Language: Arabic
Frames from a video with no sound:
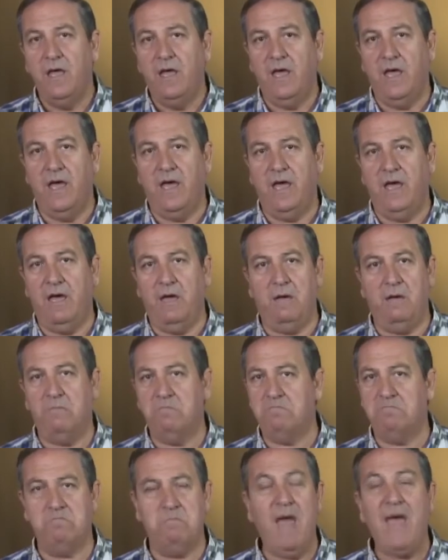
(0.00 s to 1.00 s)
آه،
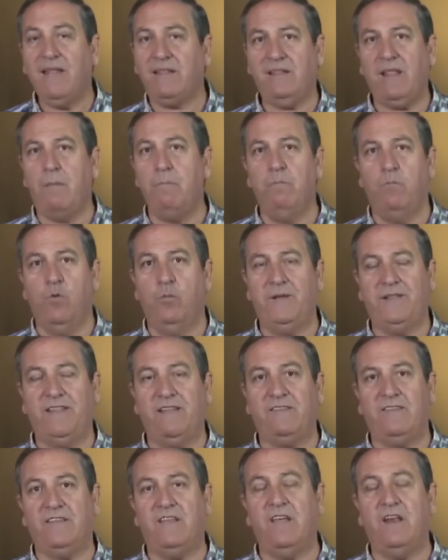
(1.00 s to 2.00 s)
ما اهتموا
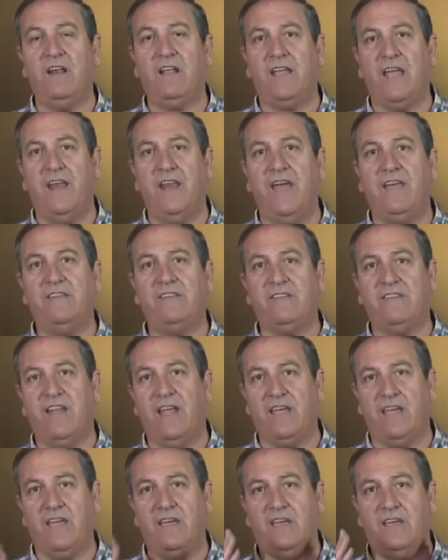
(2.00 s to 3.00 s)
بتسكير الكنائس
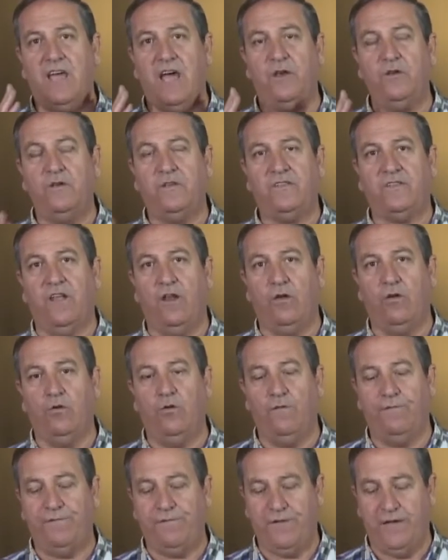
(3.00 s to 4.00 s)
لكن كانوا
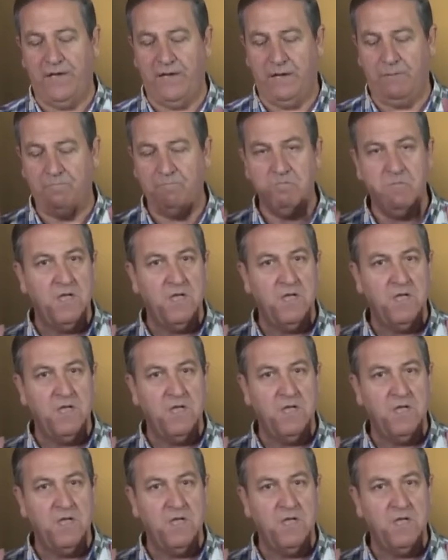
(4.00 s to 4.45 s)
يصلوا في